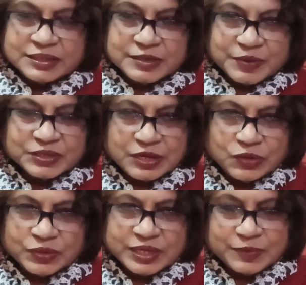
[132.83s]
জীবনের
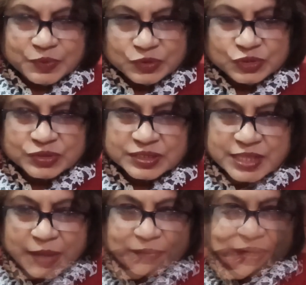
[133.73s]
লক্ষ্যে পৌঁছতে
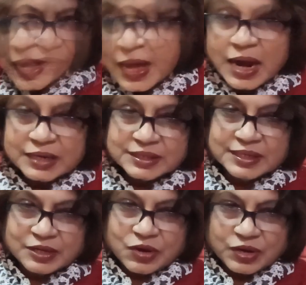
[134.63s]
না পারা
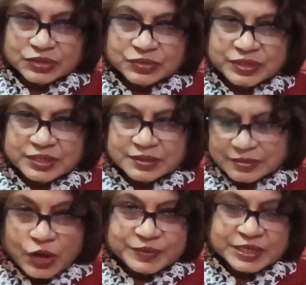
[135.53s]
আর্থিক ক্ষয়ক্ষতি
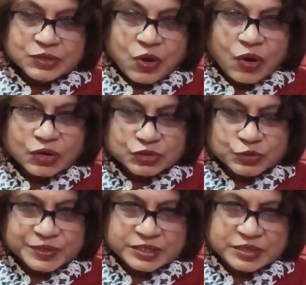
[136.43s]
সব যেন
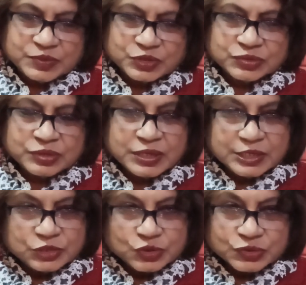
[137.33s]
অক্টোপাসের মতো
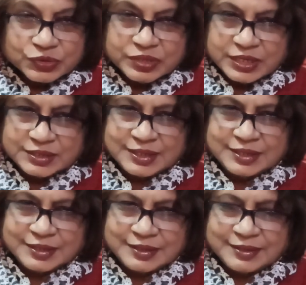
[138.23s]
চতুর্দিক
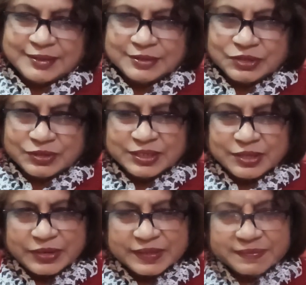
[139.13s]
থেকে জড়িয়ে
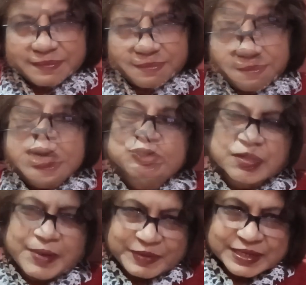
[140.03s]
ধরে আসলে
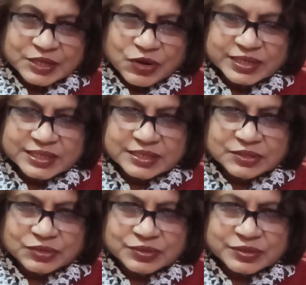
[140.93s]
ব্যাপারটা কি হয় জানেন
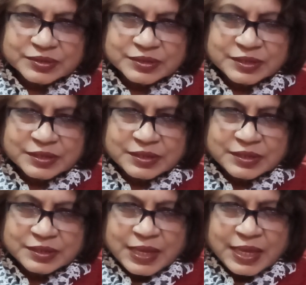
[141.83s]
তো
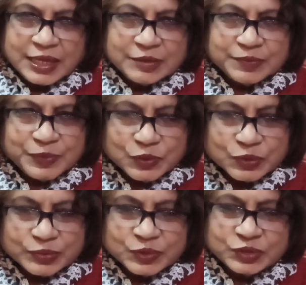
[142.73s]
এই ব্লু
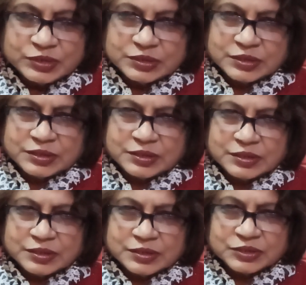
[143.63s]
মুড
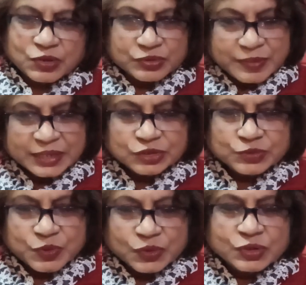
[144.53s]
যখন মানুষ
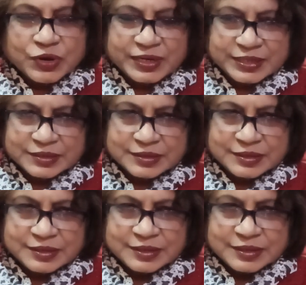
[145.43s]
ভোগ করে
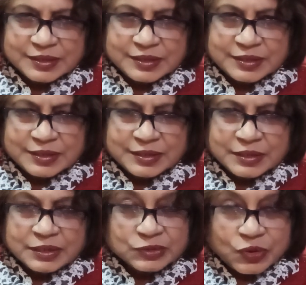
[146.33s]

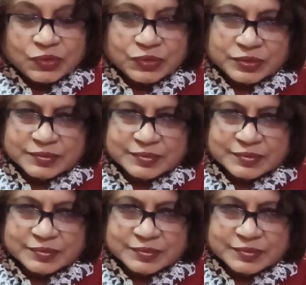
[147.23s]
তখন